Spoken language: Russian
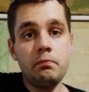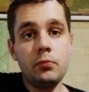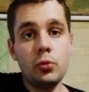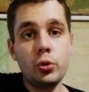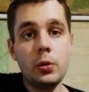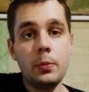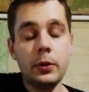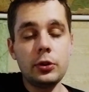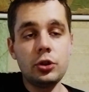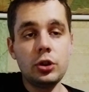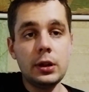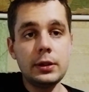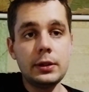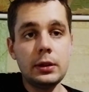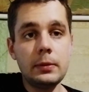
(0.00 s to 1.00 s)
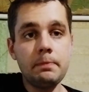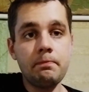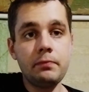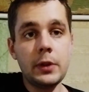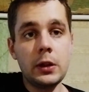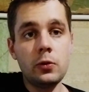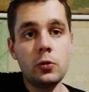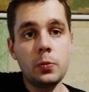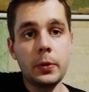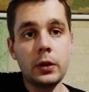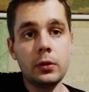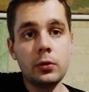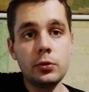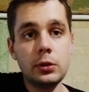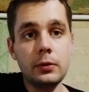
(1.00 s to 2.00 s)
Будем прощаться. До новых
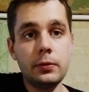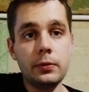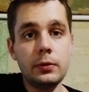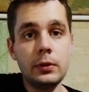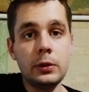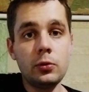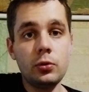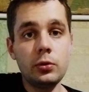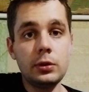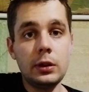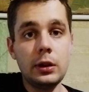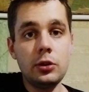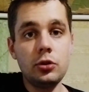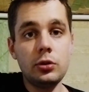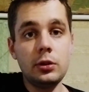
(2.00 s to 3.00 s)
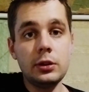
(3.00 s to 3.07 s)
прогнозов, до новых встреч.